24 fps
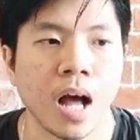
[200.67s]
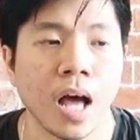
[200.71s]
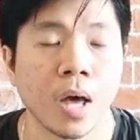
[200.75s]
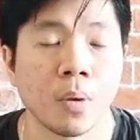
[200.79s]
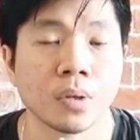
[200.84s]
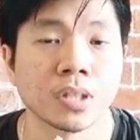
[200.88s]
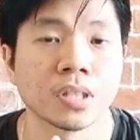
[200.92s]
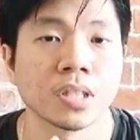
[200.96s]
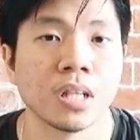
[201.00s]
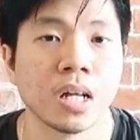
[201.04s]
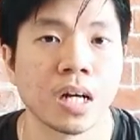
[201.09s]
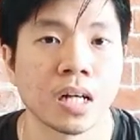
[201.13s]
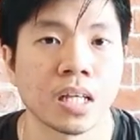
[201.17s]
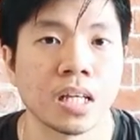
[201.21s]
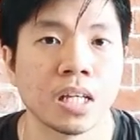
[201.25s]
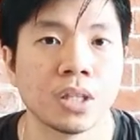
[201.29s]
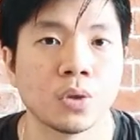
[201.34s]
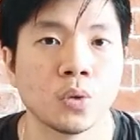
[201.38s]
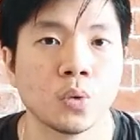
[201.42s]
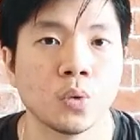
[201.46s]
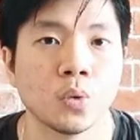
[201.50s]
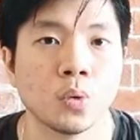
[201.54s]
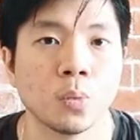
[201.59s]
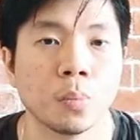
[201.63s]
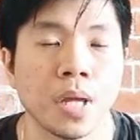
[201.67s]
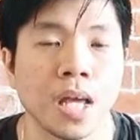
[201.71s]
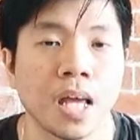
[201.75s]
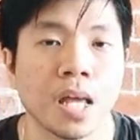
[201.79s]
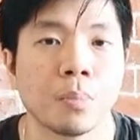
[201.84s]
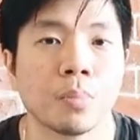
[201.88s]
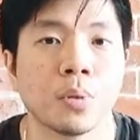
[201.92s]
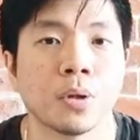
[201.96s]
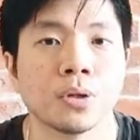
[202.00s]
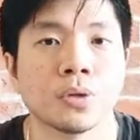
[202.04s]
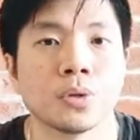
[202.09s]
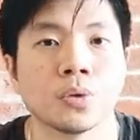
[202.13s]
I was lucky to
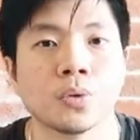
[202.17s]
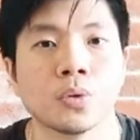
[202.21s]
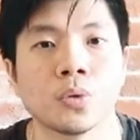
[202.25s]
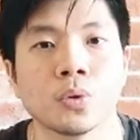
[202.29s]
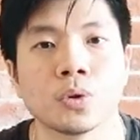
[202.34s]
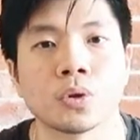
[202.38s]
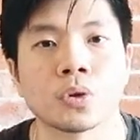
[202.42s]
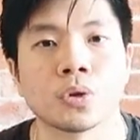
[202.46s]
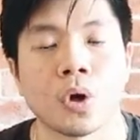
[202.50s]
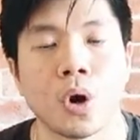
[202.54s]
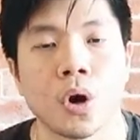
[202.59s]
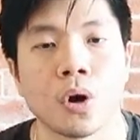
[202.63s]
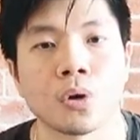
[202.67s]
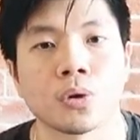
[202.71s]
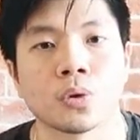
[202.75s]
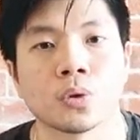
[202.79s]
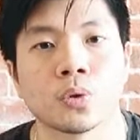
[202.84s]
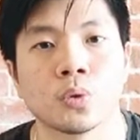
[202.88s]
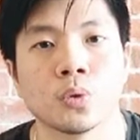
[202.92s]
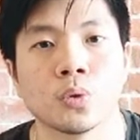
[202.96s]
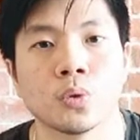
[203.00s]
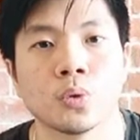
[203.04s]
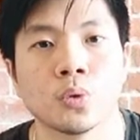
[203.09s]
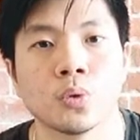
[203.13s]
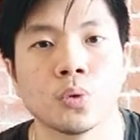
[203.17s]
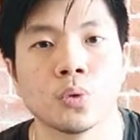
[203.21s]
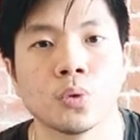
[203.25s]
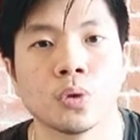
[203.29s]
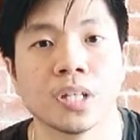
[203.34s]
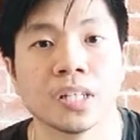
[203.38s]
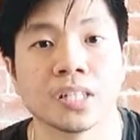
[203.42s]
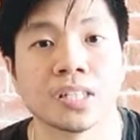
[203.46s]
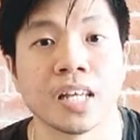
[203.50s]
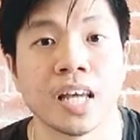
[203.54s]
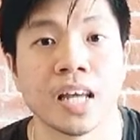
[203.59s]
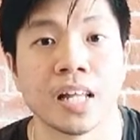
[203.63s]
be able to talk to
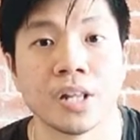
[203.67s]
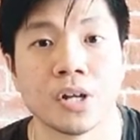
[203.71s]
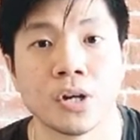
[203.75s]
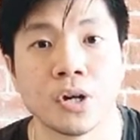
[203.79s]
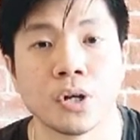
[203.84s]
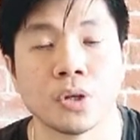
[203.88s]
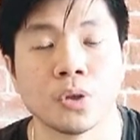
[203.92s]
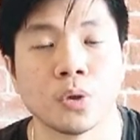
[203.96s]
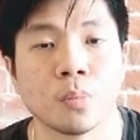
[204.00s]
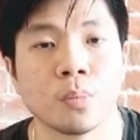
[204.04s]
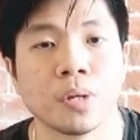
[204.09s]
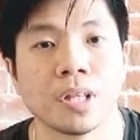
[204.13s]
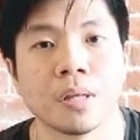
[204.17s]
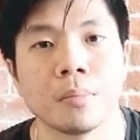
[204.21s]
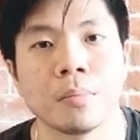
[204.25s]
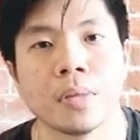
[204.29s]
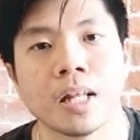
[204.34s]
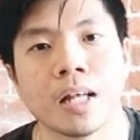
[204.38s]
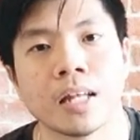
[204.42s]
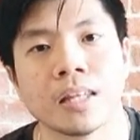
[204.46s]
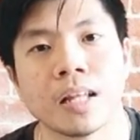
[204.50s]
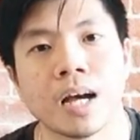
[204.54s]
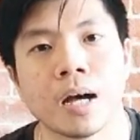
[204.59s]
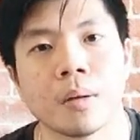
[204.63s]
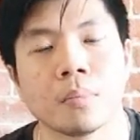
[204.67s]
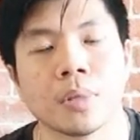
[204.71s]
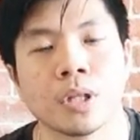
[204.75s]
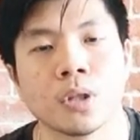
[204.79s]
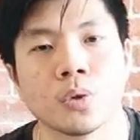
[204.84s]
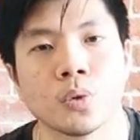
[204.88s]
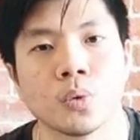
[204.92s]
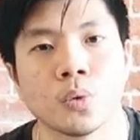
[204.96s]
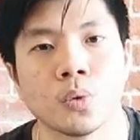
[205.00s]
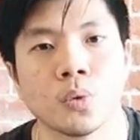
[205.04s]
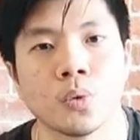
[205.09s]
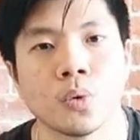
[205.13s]
the seller nung binibilan
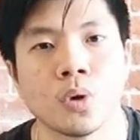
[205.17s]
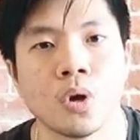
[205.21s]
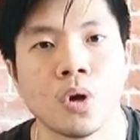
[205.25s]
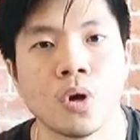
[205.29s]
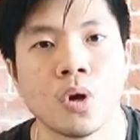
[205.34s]
namin nung